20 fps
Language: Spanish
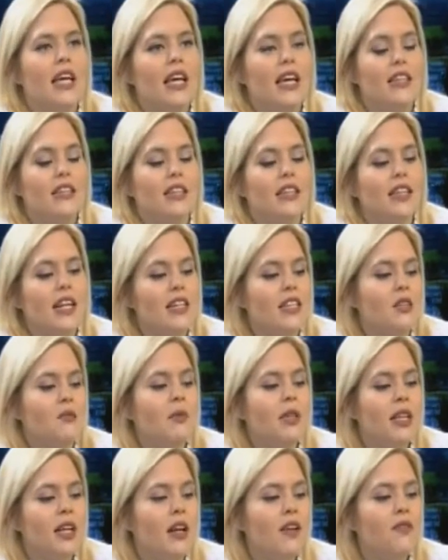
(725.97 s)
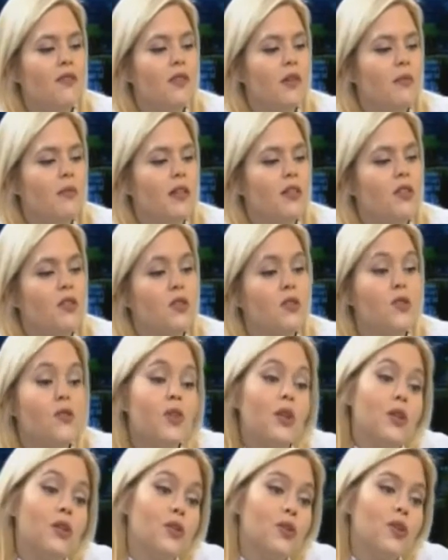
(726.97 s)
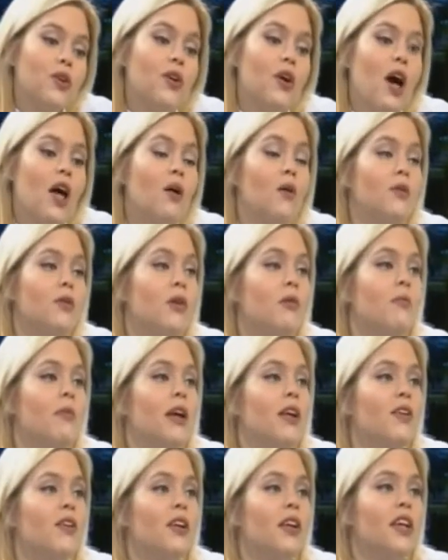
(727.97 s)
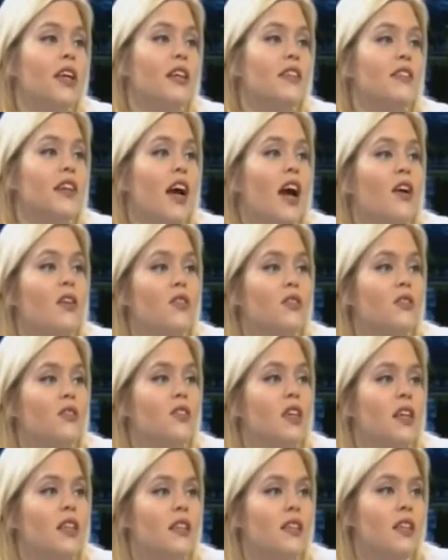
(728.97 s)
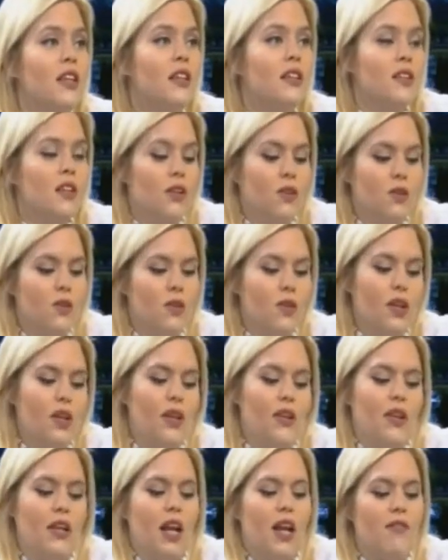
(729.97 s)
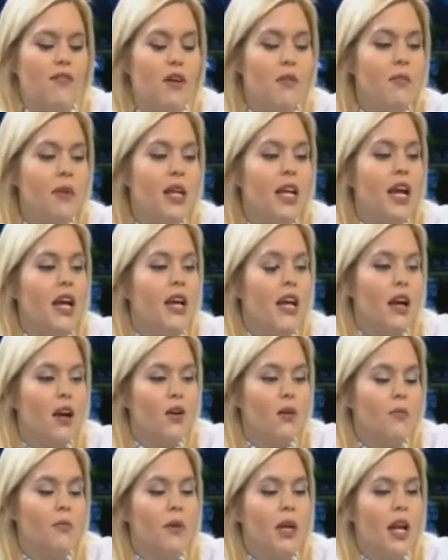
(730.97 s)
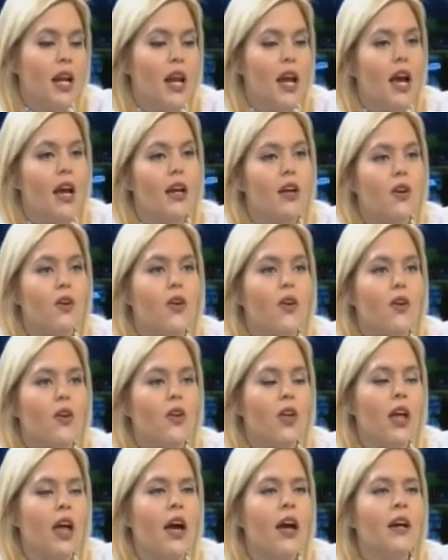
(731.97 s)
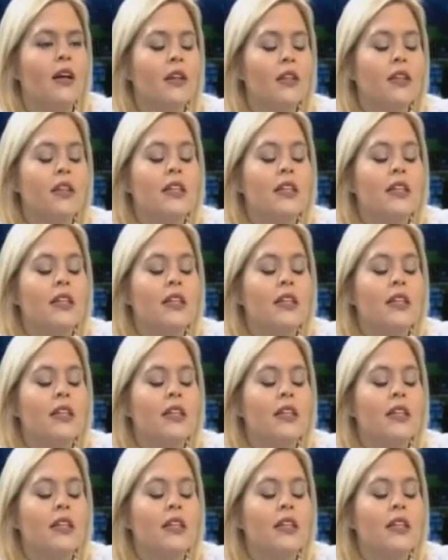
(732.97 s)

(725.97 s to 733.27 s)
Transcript: que se transmita la información, sobre todos los adultos mayores, que se haga conciencia, ¿cierto?, de, las familias y la comunidad que los rodea,